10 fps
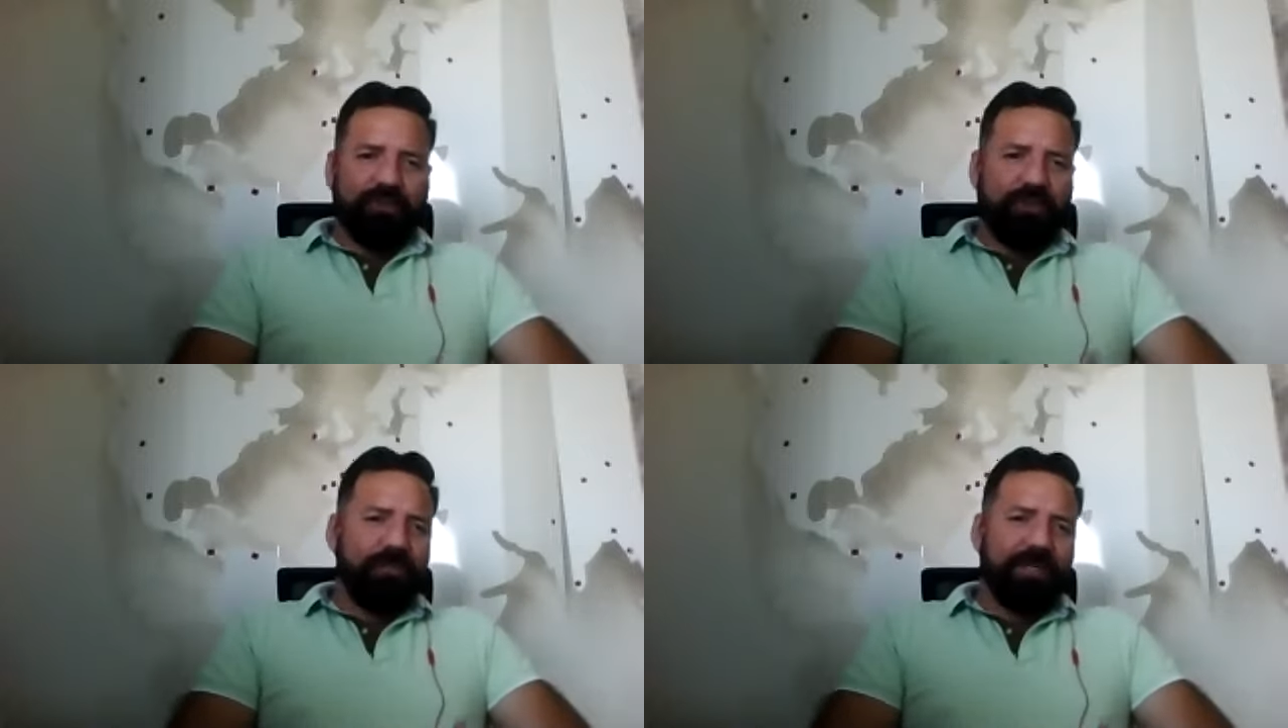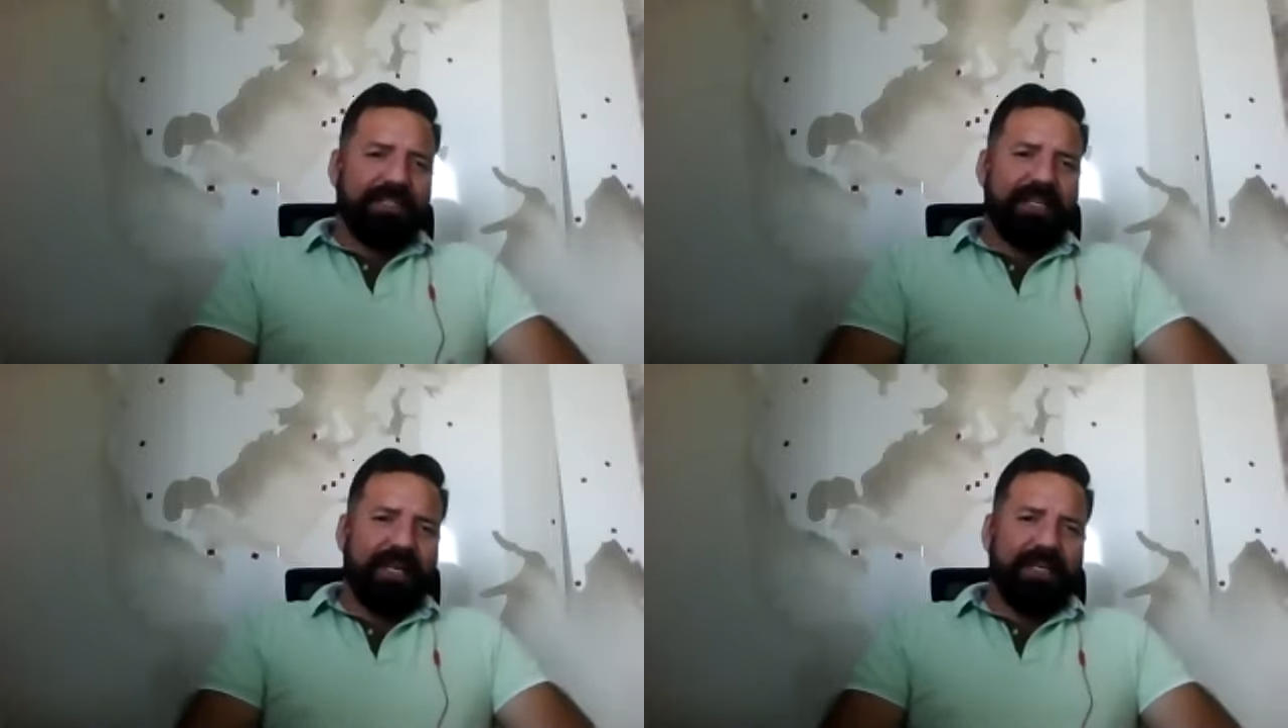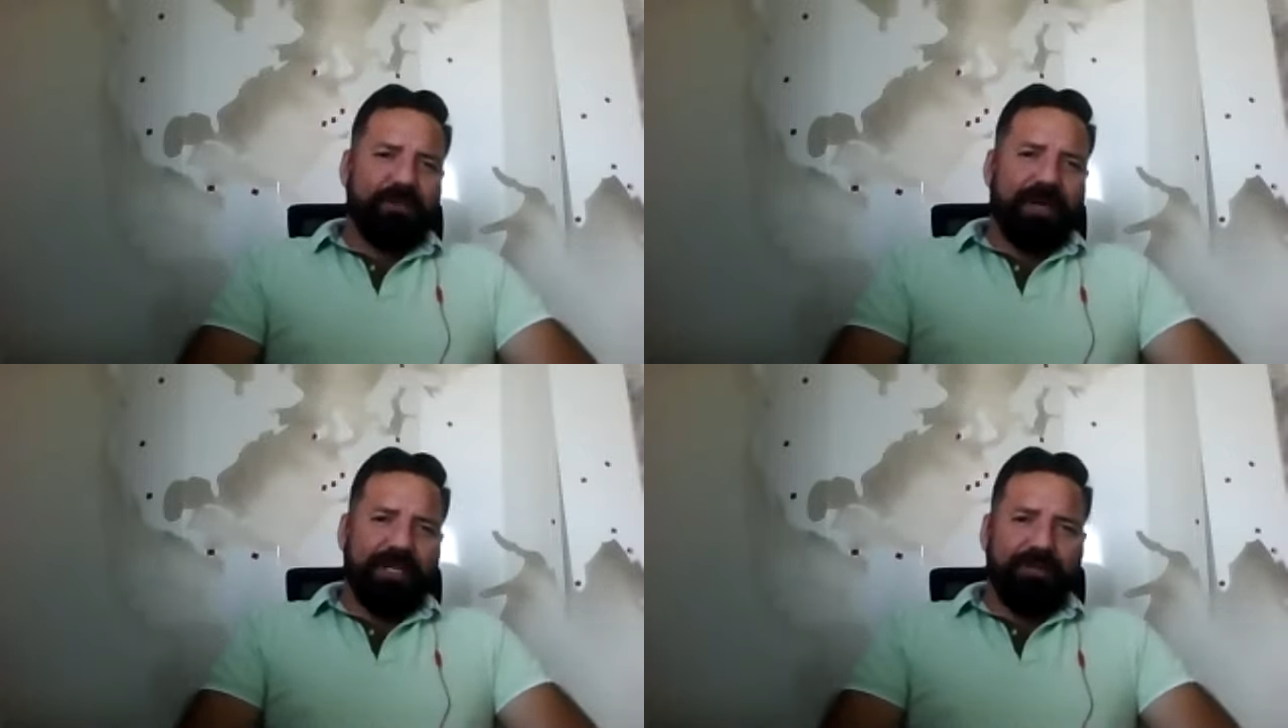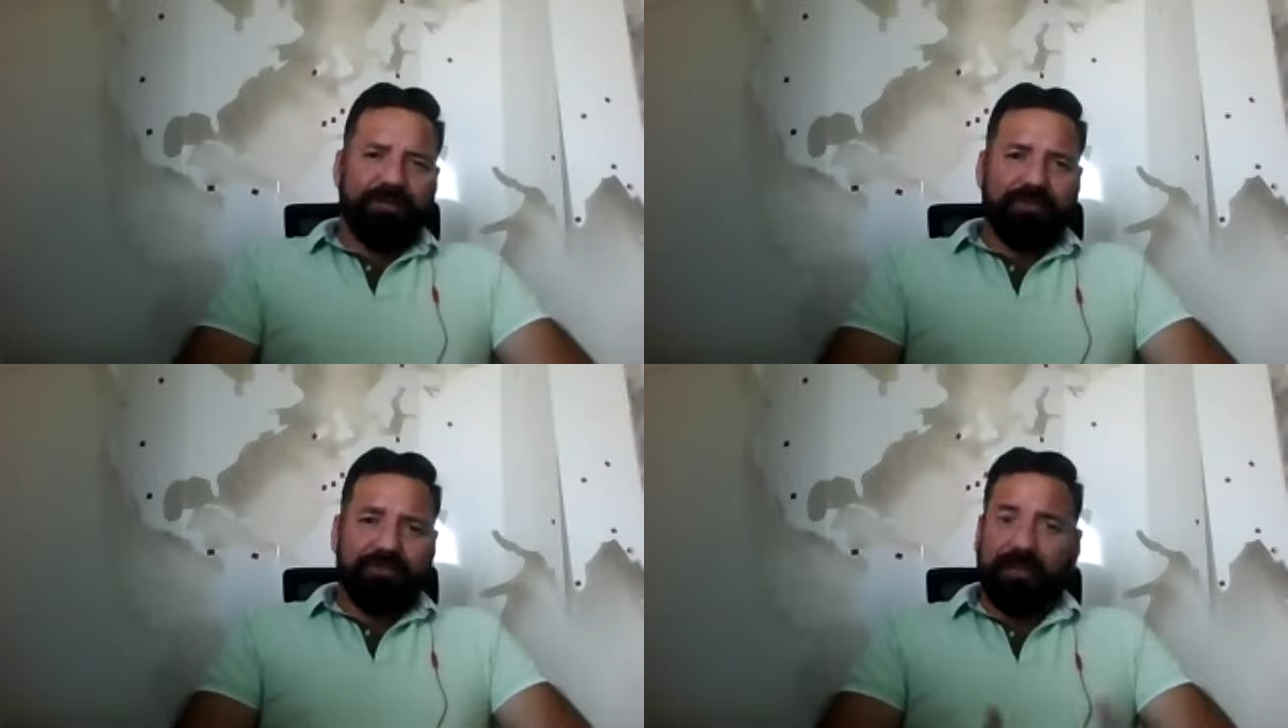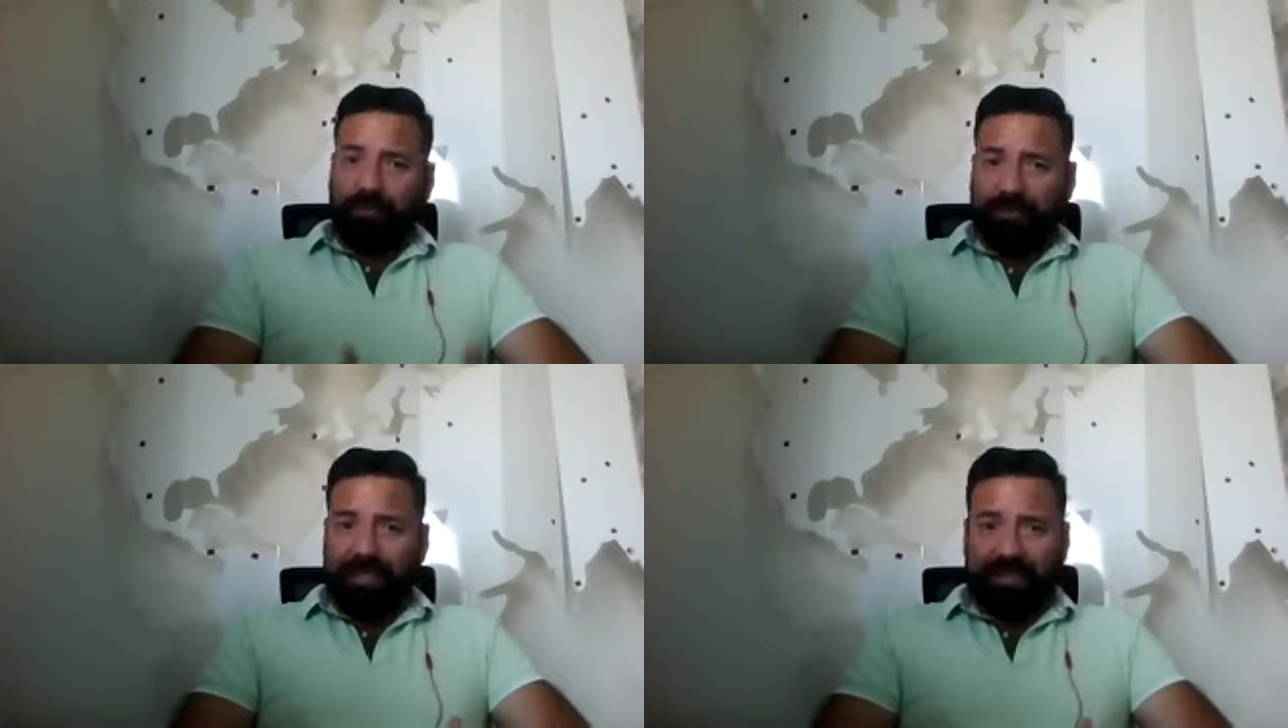¿Cómo les ha ido a ellos,
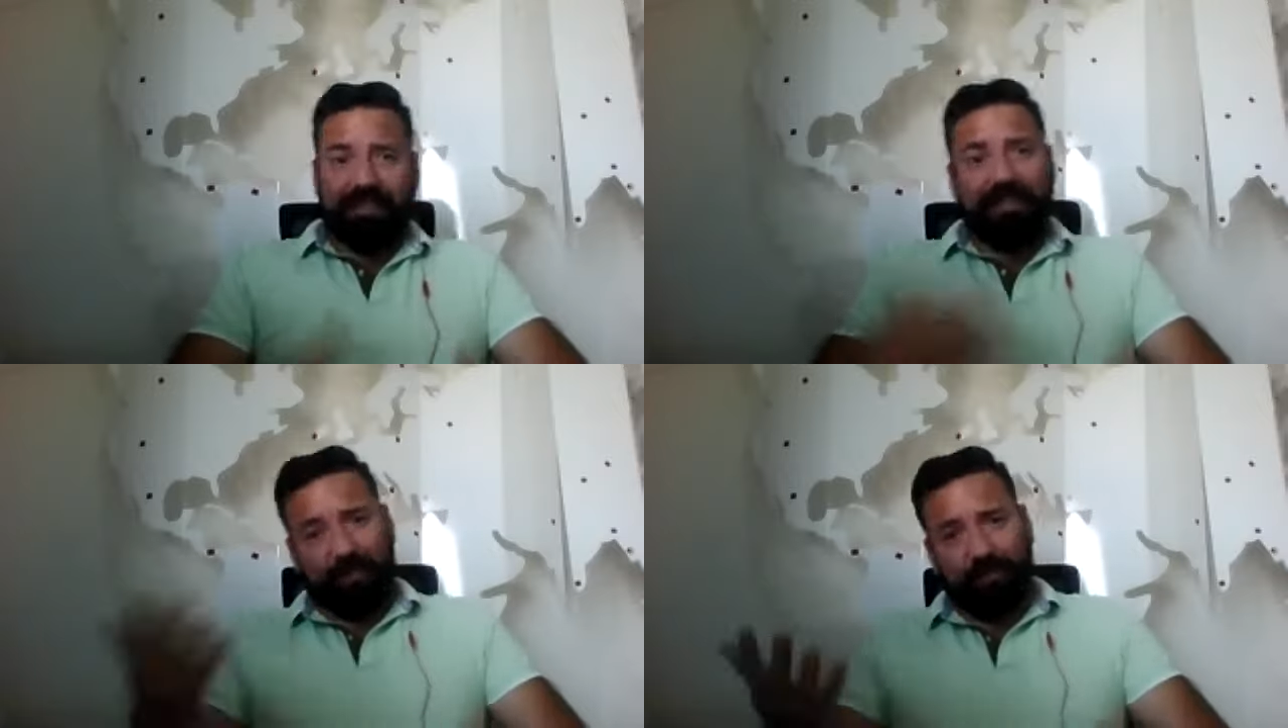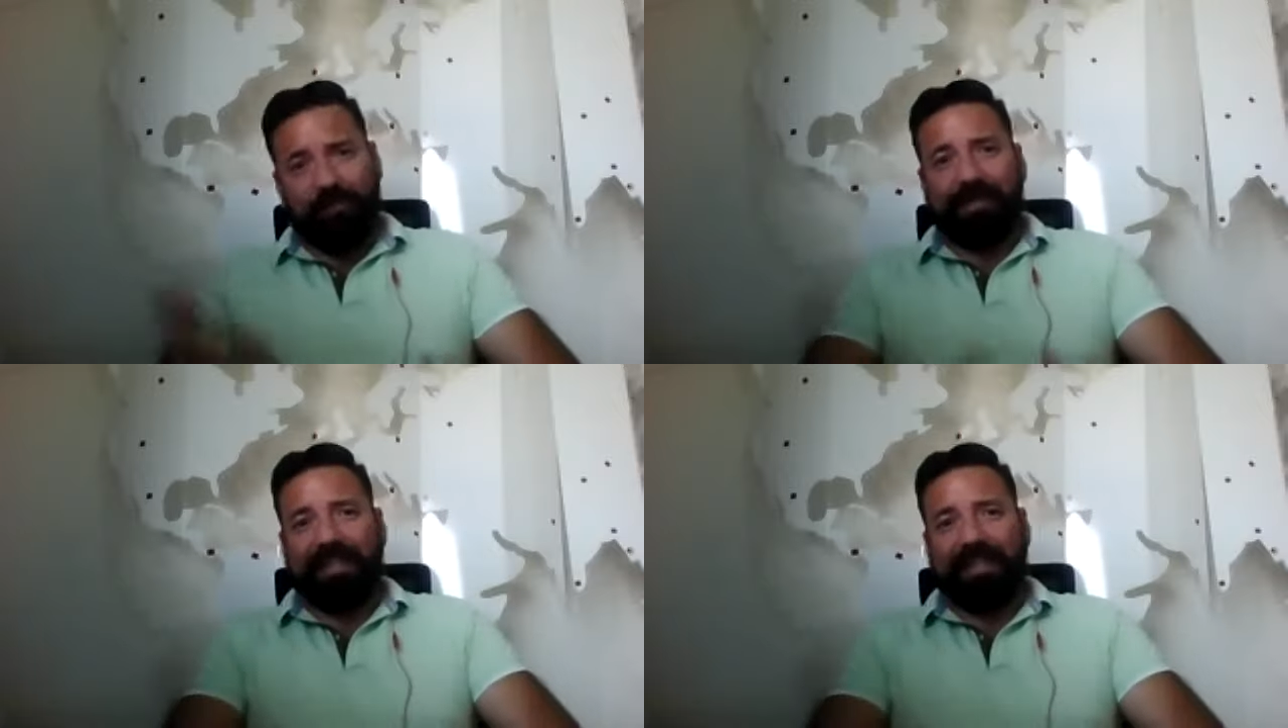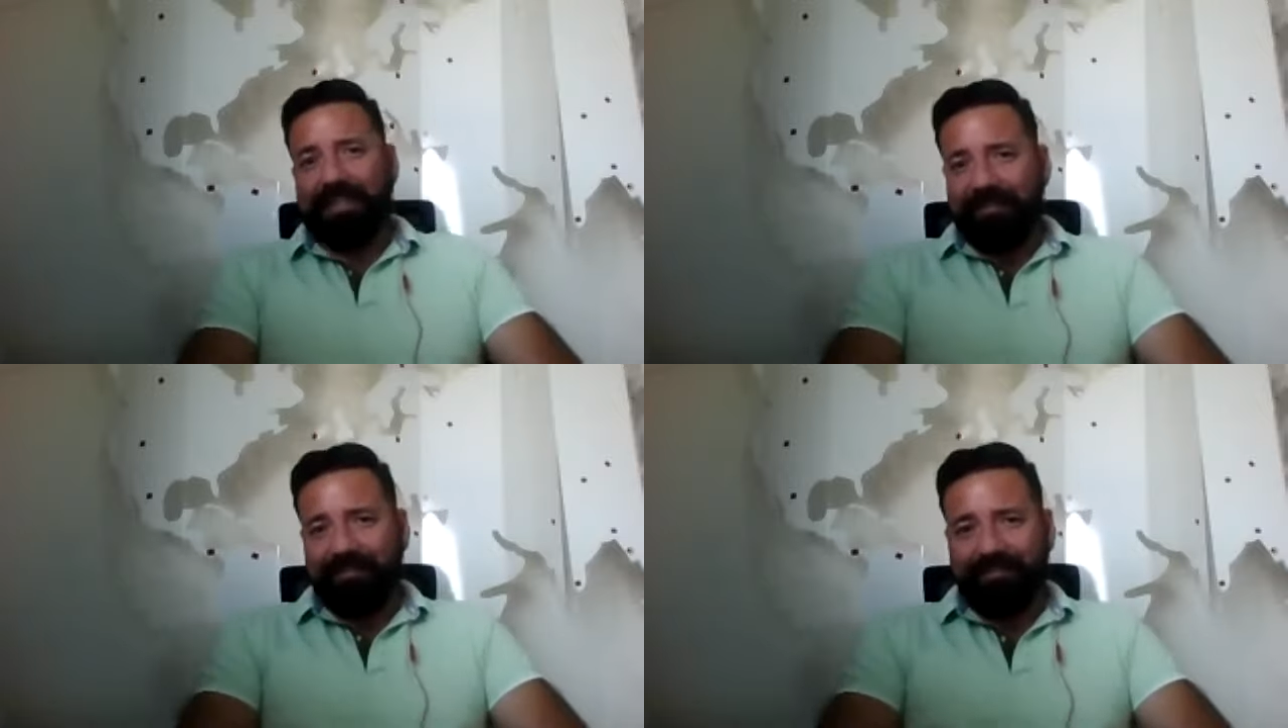tus clientes y a tu competencia?